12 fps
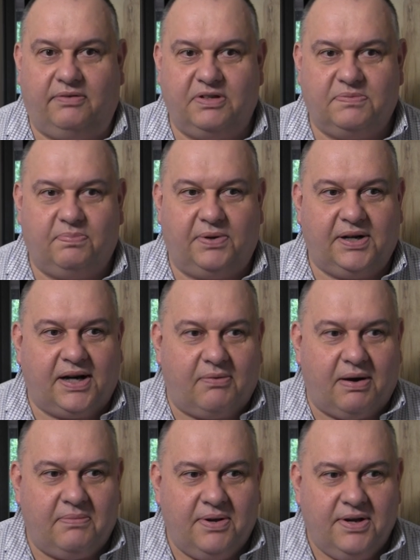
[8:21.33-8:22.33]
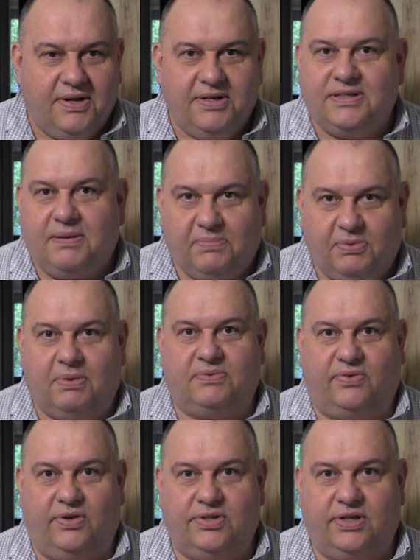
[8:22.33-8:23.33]
Więc pojechałam i zabiłam
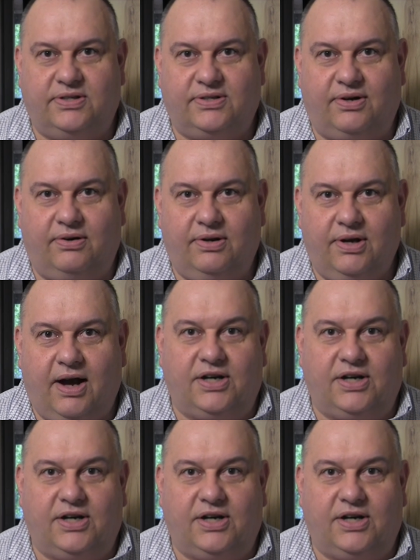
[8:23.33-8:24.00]
swoje dziecko.